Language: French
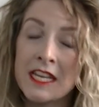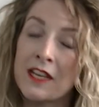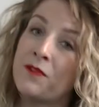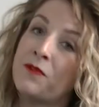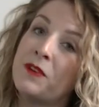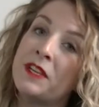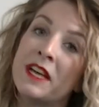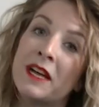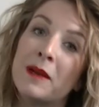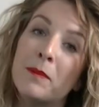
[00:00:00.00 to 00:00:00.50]
Et
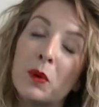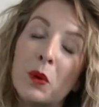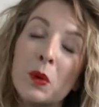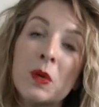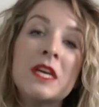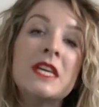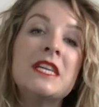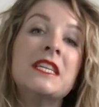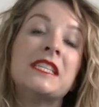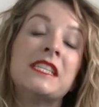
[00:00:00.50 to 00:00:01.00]

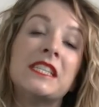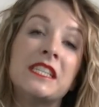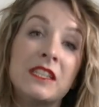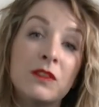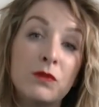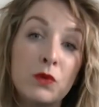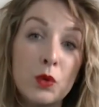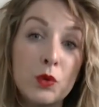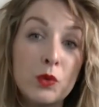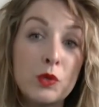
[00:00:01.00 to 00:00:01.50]
finalement,
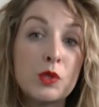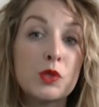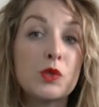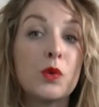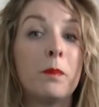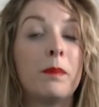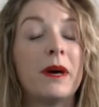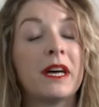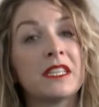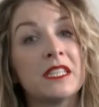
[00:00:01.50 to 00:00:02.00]
ces
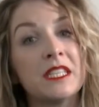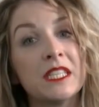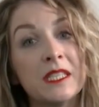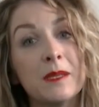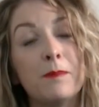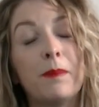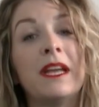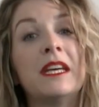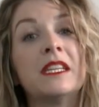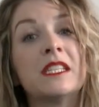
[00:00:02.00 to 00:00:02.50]
évolutions
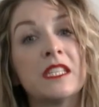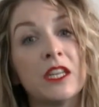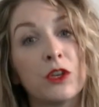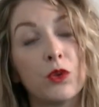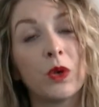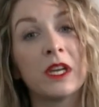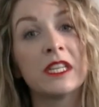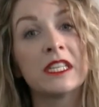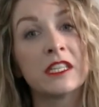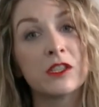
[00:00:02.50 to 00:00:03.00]
participent à la
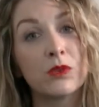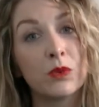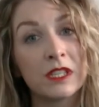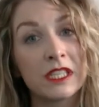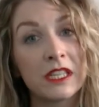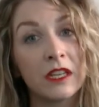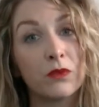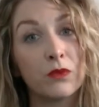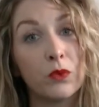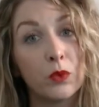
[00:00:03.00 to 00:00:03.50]
sécurisation
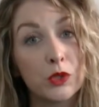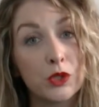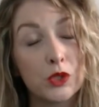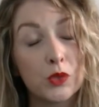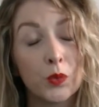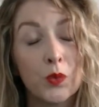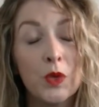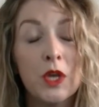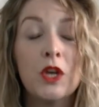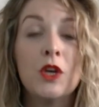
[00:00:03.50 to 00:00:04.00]
de cette
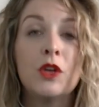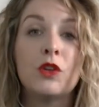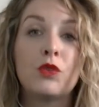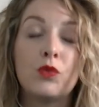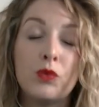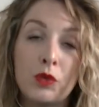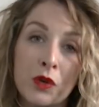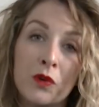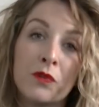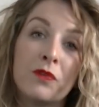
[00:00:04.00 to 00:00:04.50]
fonction
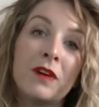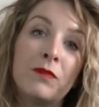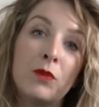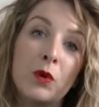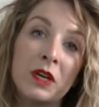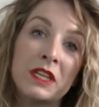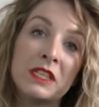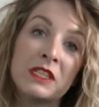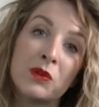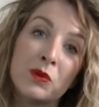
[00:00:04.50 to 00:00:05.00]
tout en
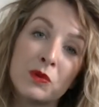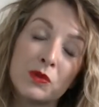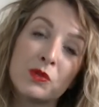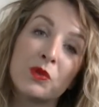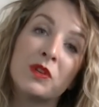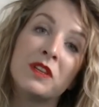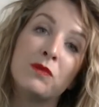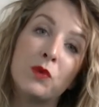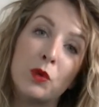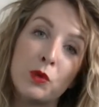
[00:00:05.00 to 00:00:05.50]
favorisant
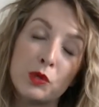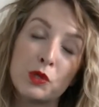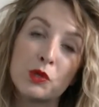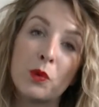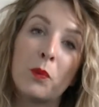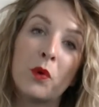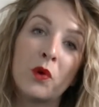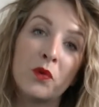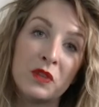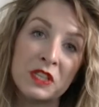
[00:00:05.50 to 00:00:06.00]
son
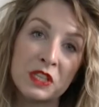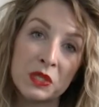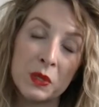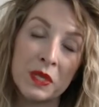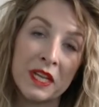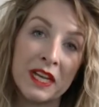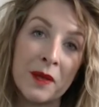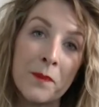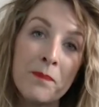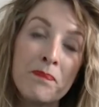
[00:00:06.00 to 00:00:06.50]
évolution
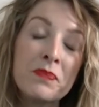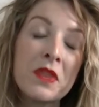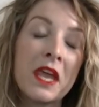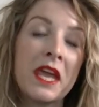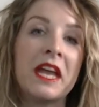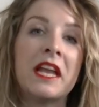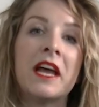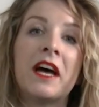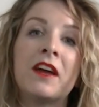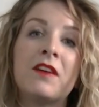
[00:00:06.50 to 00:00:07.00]
professionnelle.
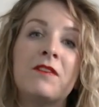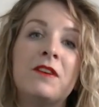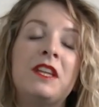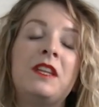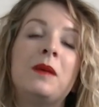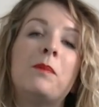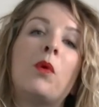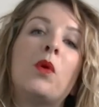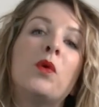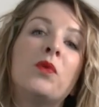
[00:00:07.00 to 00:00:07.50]
Et l'arrivée
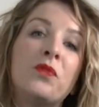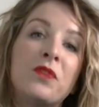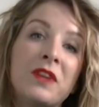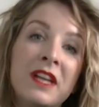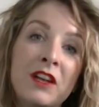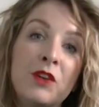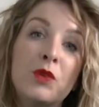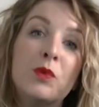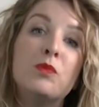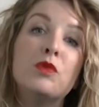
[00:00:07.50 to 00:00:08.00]
des
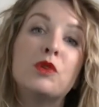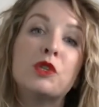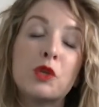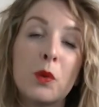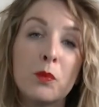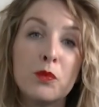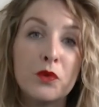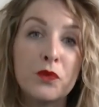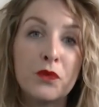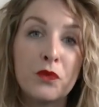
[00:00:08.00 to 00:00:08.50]
de mieux
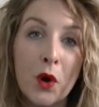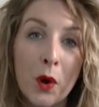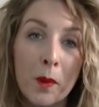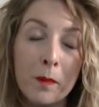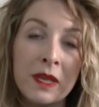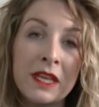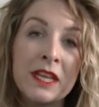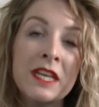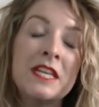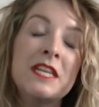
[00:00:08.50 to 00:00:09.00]
en mieux
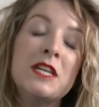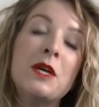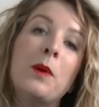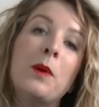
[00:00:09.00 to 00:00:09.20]
formés